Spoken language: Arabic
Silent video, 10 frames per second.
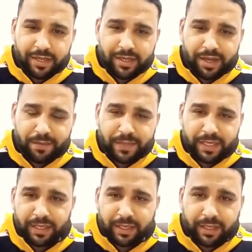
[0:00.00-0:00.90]

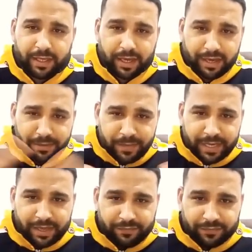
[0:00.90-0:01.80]
نعمل ايه علم
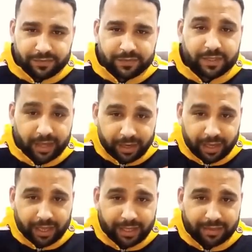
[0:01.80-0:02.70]
النفس
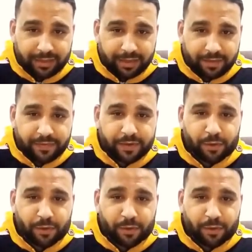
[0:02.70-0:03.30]
كالعادة